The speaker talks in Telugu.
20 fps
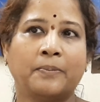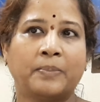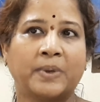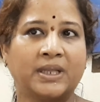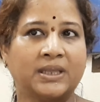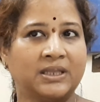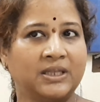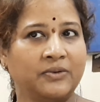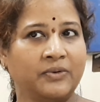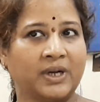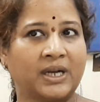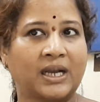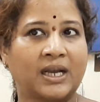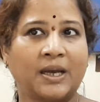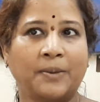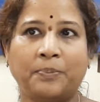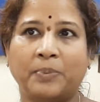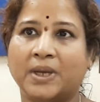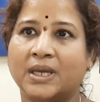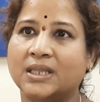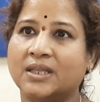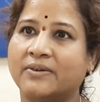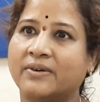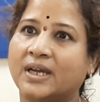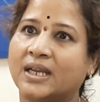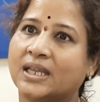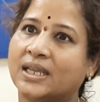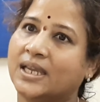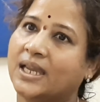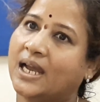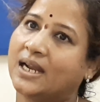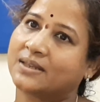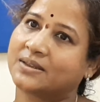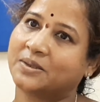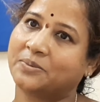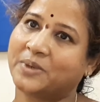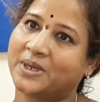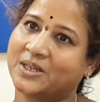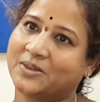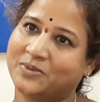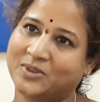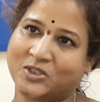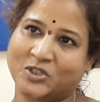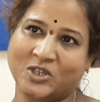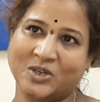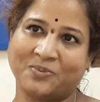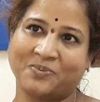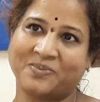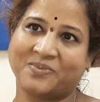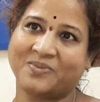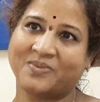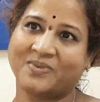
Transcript: ప్రతి ఒక్క పేదవానికి అర్థమైన విషయం